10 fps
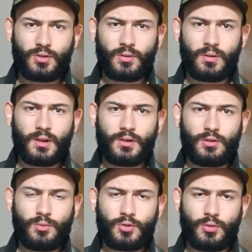что говорит
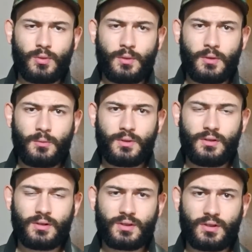о том, что мы имеем
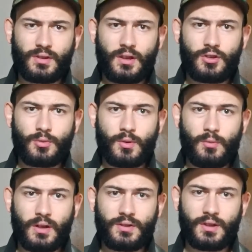дело с настоящими
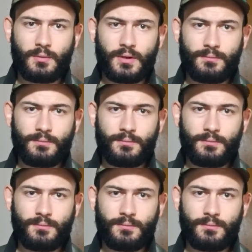бойцами.